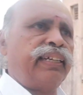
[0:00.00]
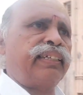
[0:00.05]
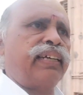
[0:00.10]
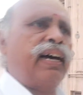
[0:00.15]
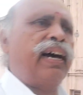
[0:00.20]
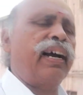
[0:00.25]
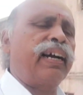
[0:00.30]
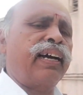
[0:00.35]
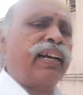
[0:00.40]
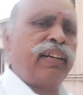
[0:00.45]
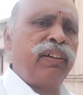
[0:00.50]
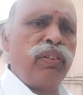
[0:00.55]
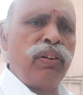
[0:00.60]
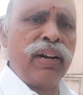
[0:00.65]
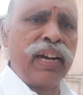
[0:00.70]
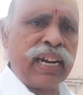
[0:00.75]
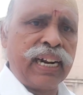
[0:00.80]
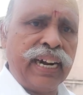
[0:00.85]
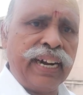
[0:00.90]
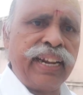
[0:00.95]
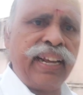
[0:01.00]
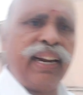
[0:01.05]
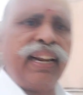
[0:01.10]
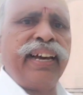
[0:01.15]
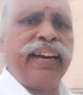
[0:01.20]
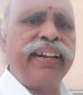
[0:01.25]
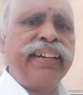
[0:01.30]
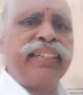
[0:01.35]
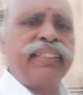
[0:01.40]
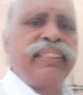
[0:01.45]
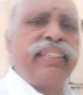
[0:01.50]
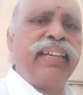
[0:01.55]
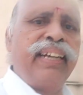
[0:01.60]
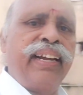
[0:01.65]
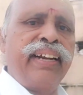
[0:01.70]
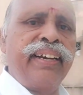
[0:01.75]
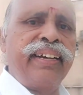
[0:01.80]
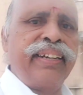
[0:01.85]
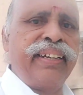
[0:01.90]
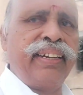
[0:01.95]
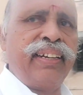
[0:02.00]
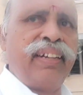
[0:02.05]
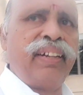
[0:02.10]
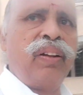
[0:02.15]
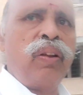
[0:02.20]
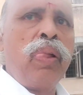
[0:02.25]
சாகரணும் கடலாக இருக்குது எனக்கு